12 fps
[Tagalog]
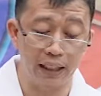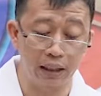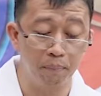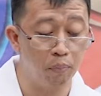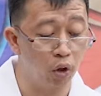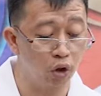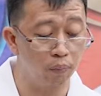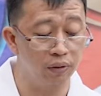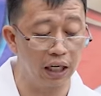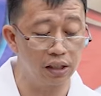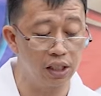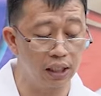natin bottom
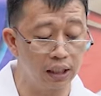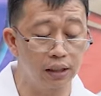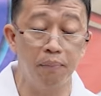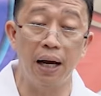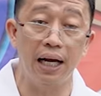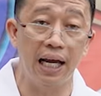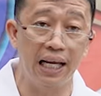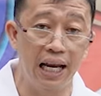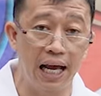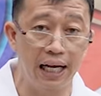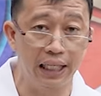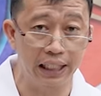drenching kasi mga
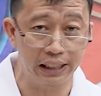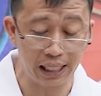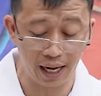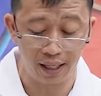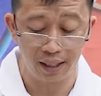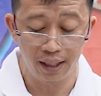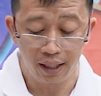ilangan na siya